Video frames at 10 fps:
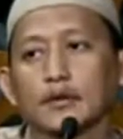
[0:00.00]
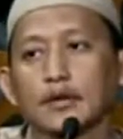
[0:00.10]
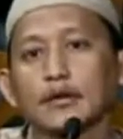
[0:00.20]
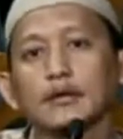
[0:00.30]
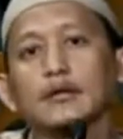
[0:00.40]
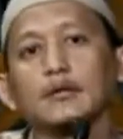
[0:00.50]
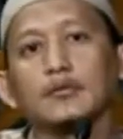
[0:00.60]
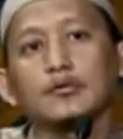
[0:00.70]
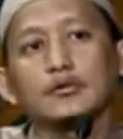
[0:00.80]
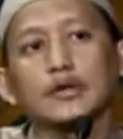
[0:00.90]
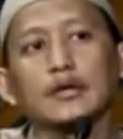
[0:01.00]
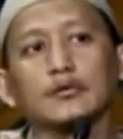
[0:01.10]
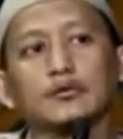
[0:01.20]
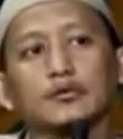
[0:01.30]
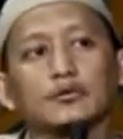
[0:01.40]
Maka kita
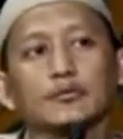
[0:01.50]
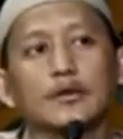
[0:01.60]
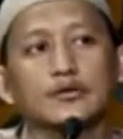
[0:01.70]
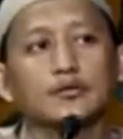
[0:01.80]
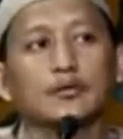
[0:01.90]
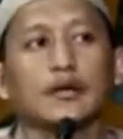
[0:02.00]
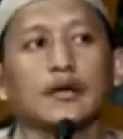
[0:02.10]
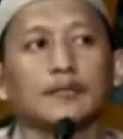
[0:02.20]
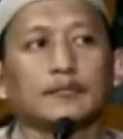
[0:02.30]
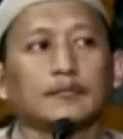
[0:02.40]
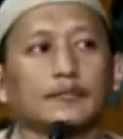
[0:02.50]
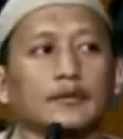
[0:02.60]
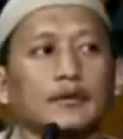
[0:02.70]
berusaha untuk masuk dalam